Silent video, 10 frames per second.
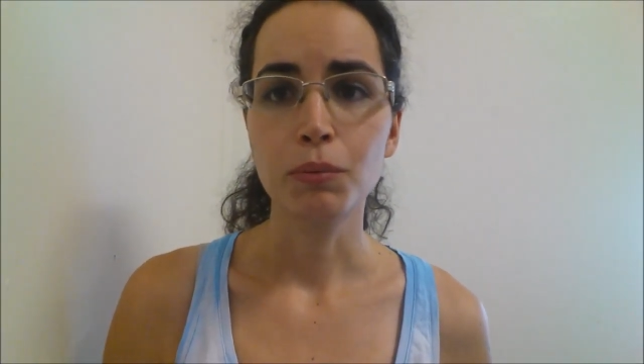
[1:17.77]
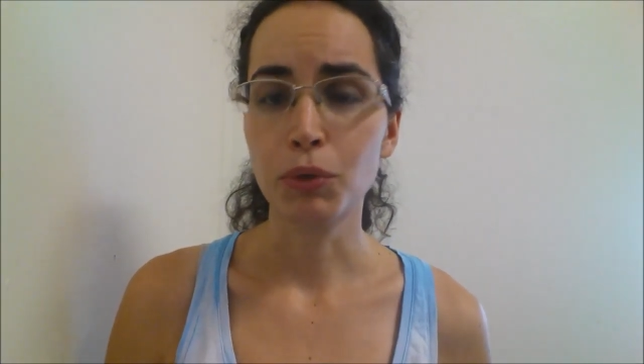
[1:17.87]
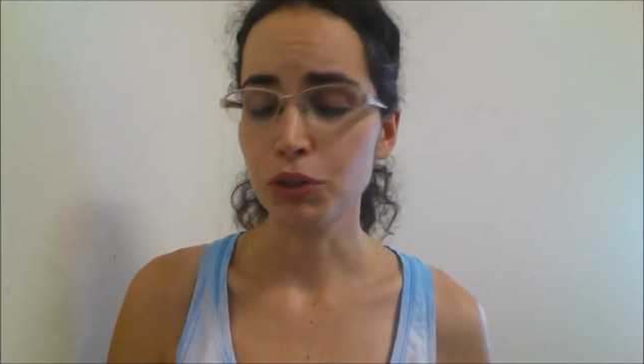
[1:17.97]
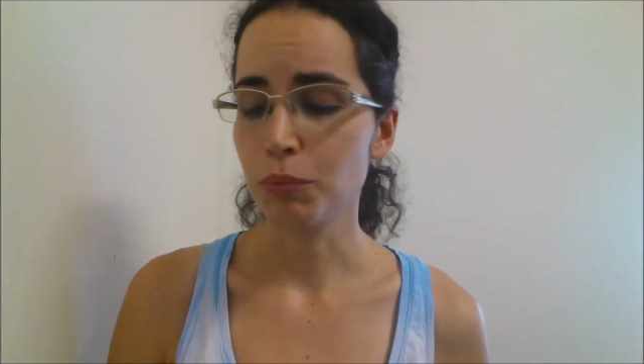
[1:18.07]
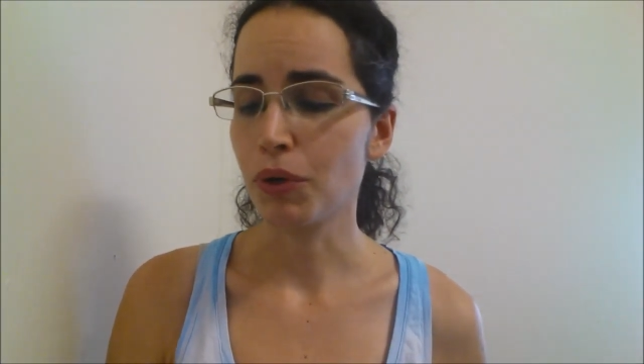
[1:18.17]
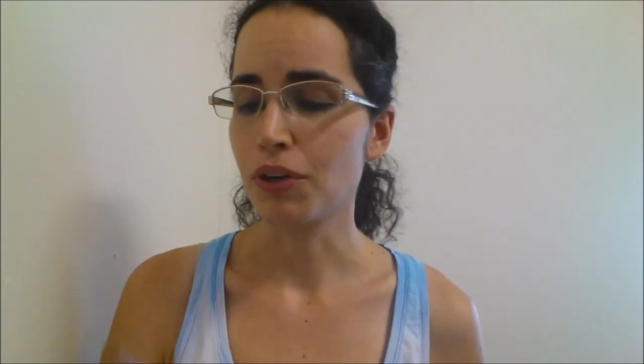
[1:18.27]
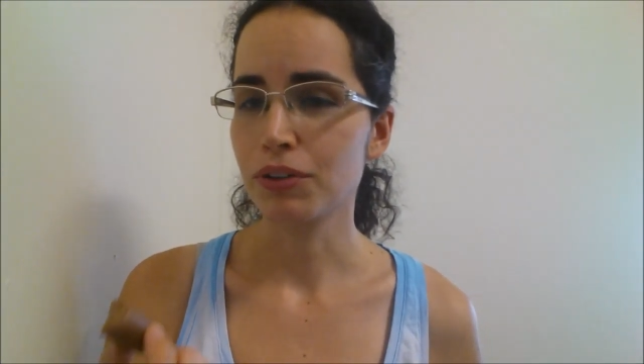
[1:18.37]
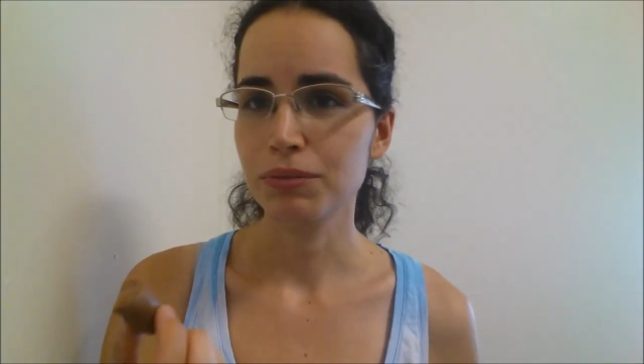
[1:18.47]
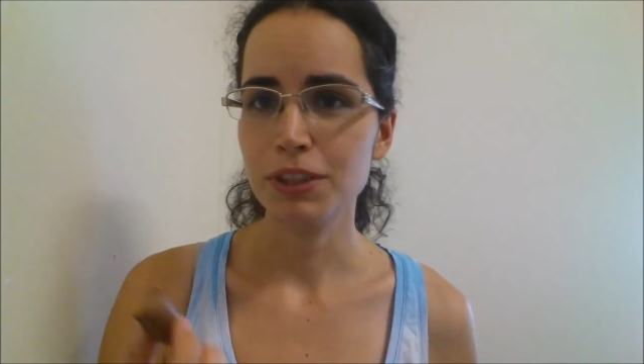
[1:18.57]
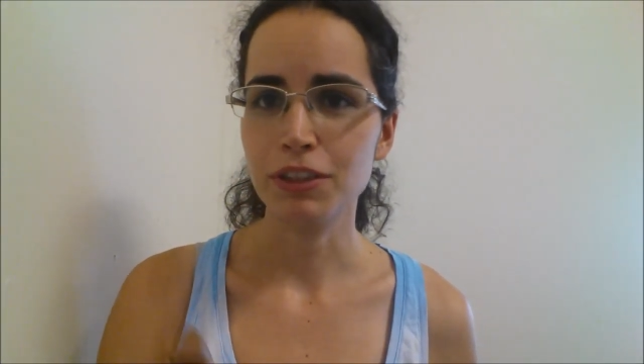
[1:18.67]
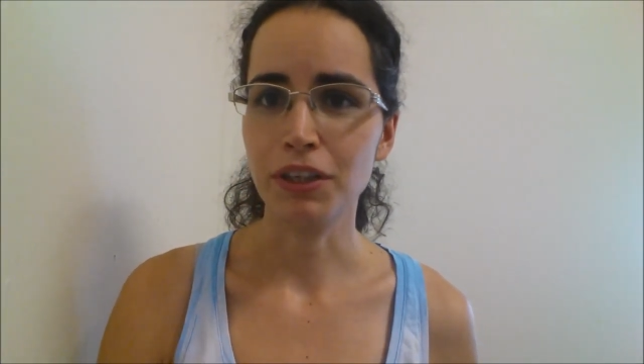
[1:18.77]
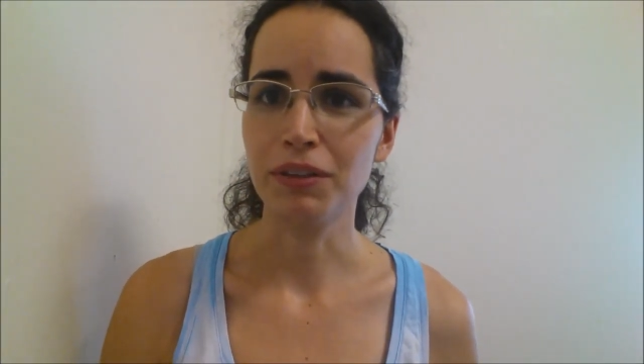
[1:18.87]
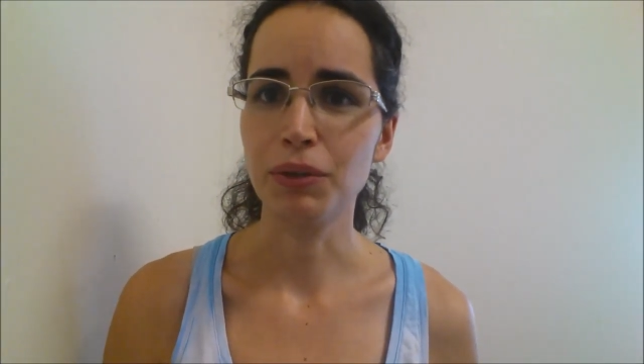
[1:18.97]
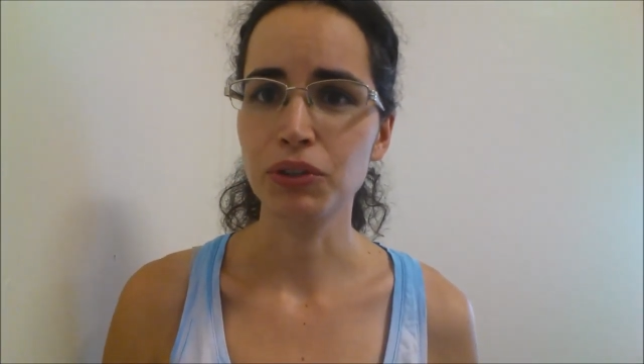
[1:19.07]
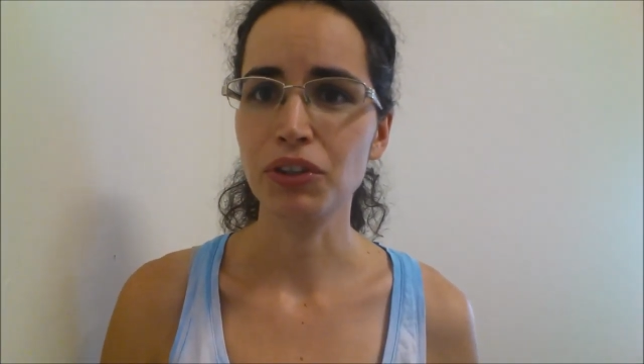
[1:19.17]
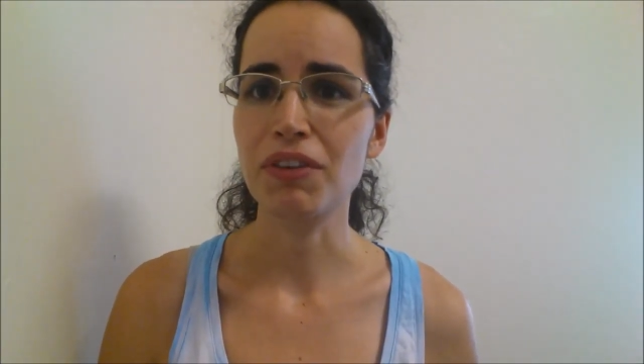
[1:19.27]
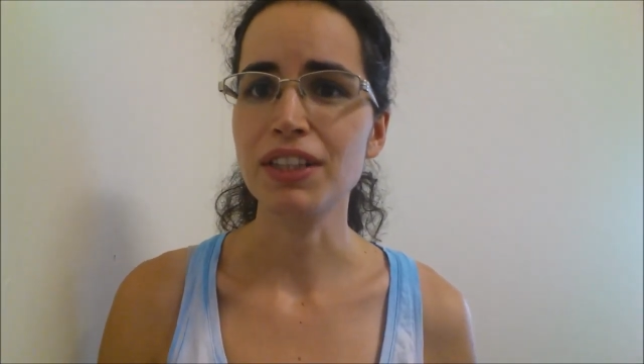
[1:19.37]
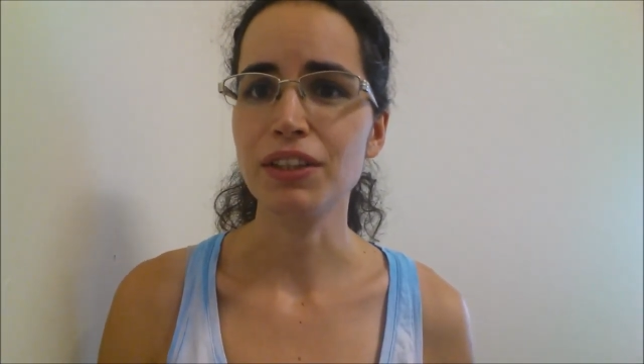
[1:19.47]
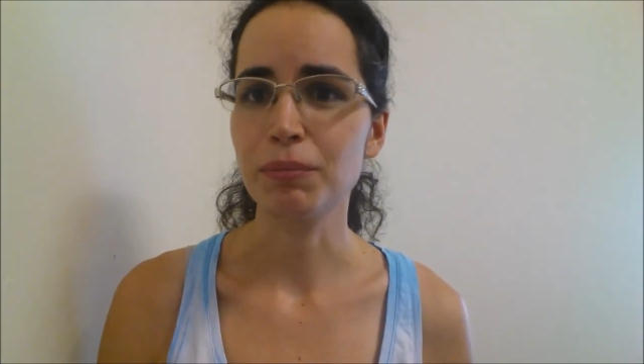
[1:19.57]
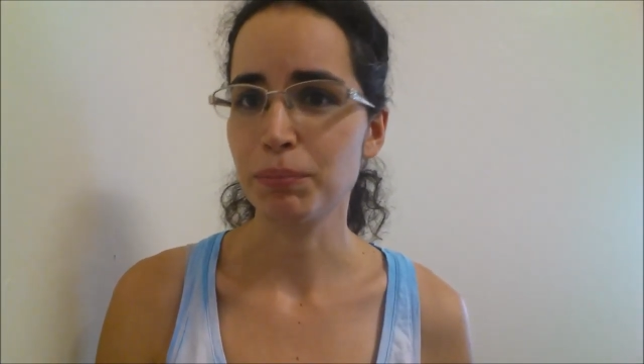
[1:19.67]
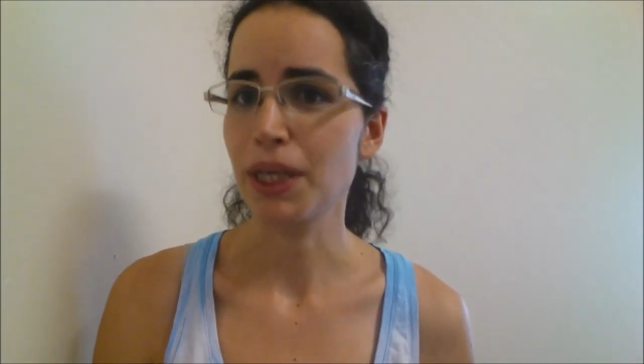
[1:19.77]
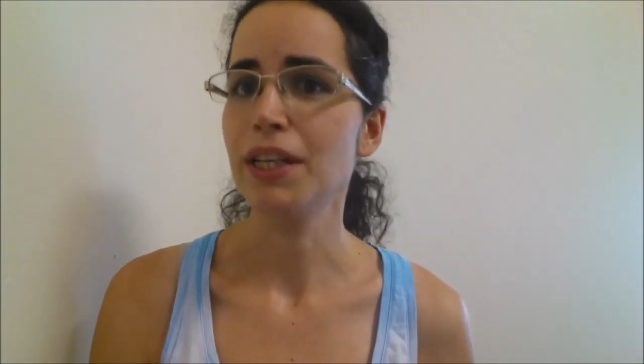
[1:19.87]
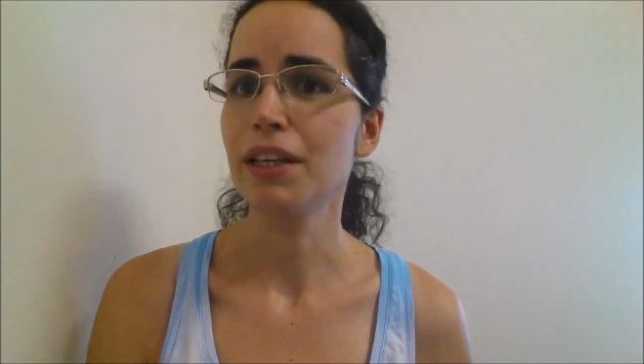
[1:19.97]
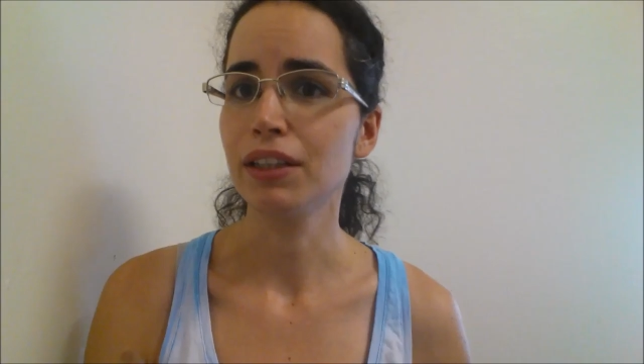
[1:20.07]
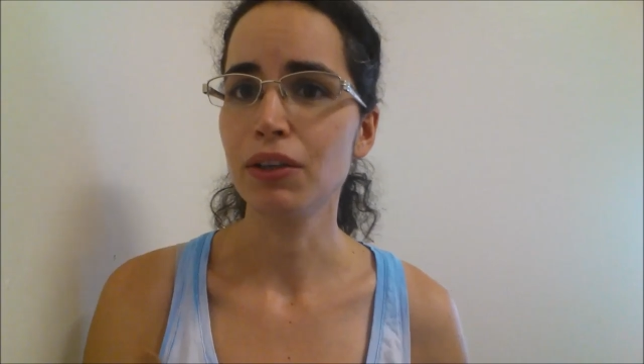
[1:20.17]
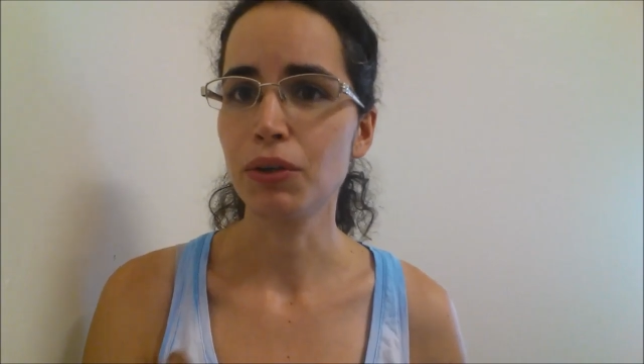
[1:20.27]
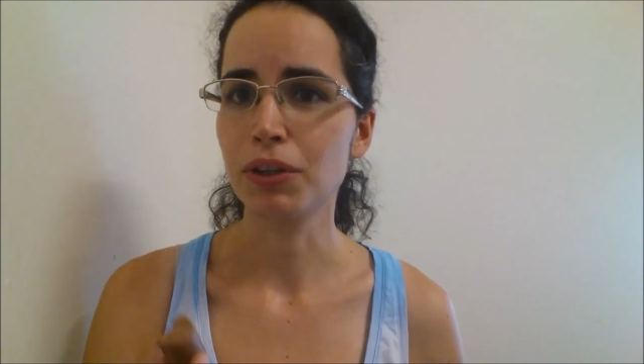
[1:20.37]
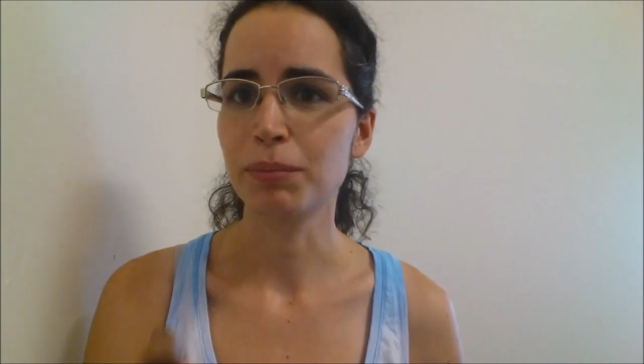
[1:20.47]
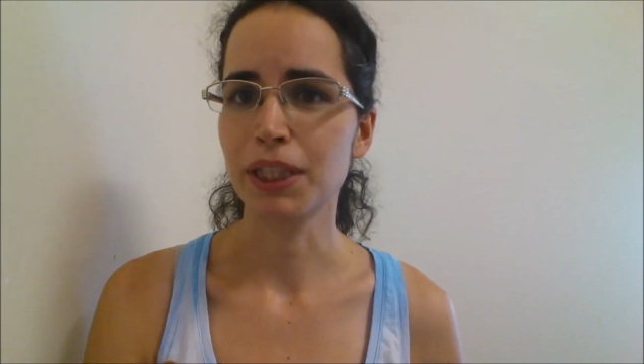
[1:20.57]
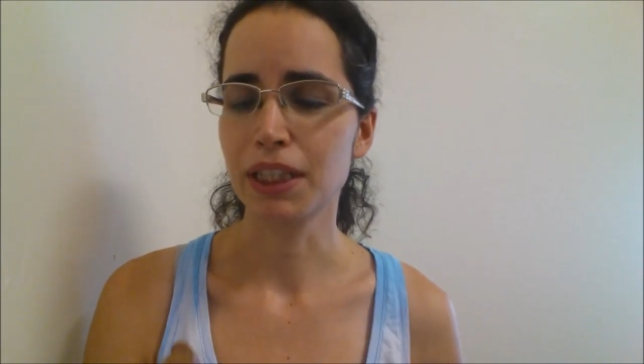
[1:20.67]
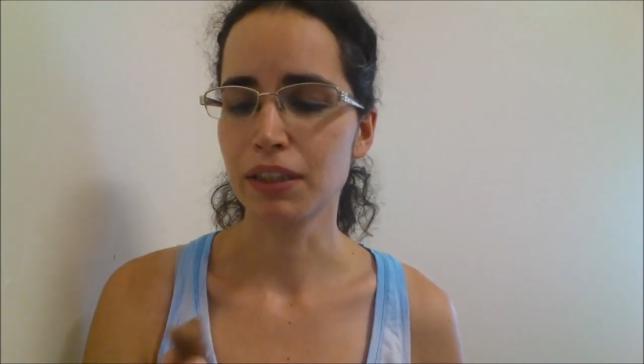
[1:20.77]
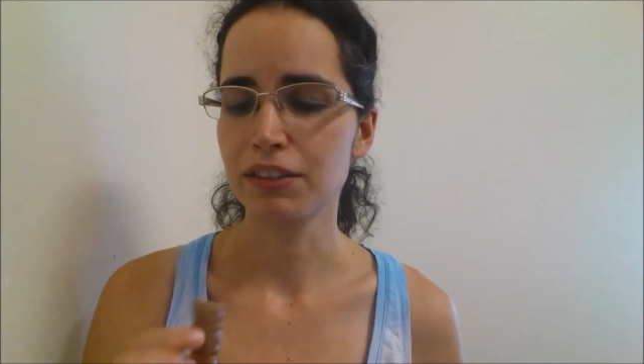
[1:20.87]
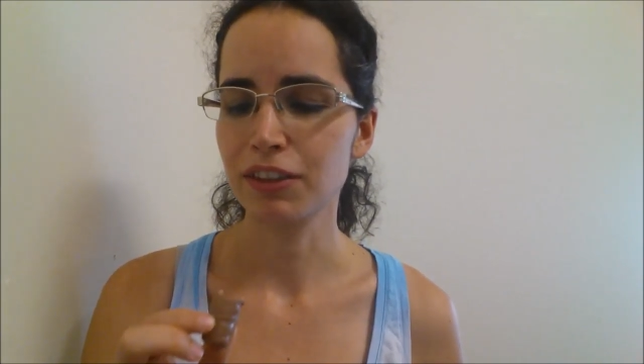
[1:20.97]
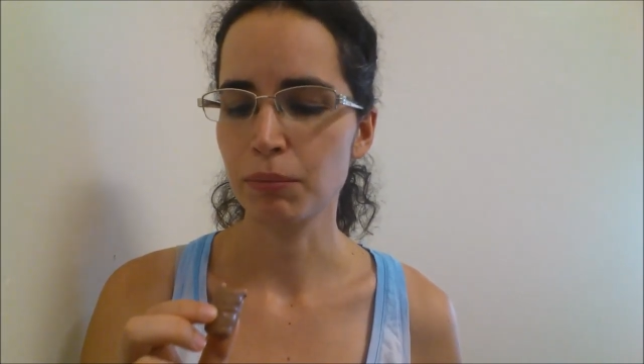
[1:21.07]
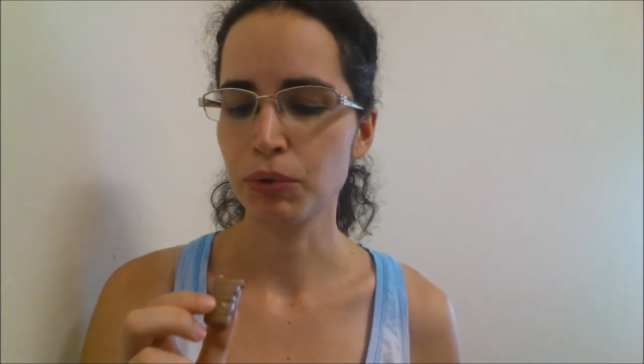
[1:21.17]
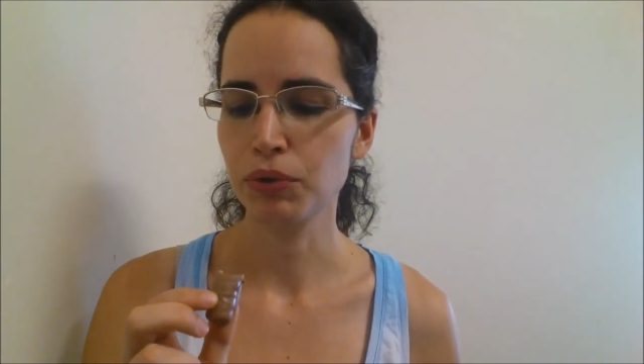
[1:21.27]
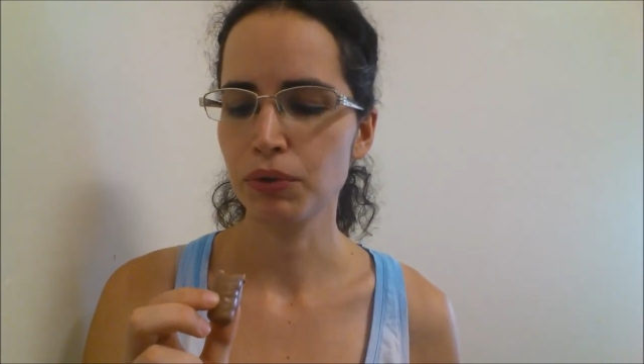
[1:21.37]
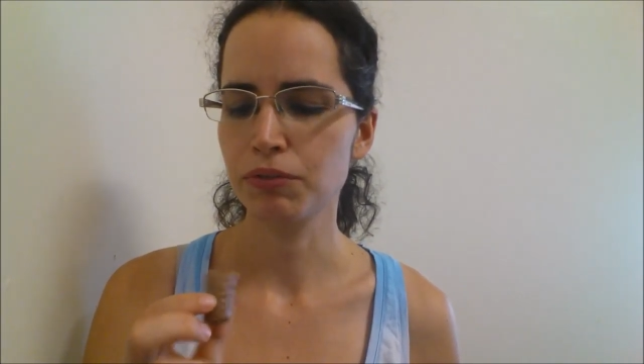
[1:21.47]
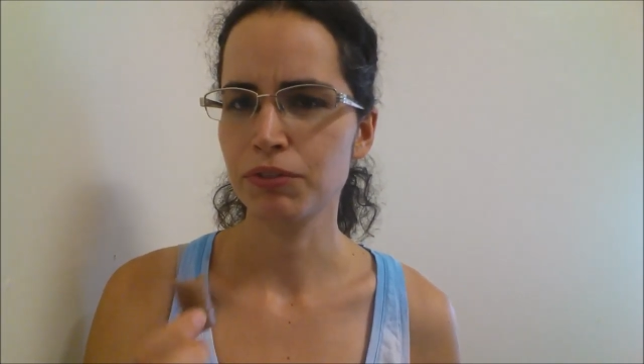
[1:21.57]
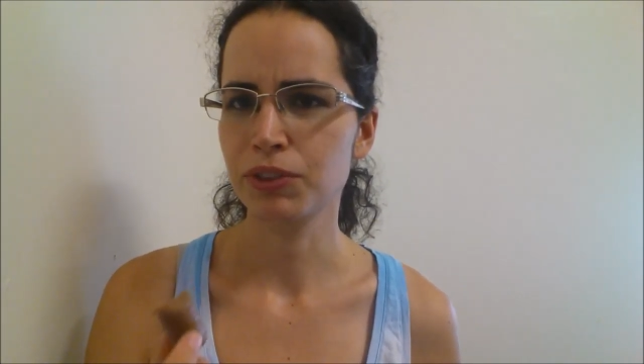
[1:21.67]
molto buono se lo trovate prendetelo perché sa molto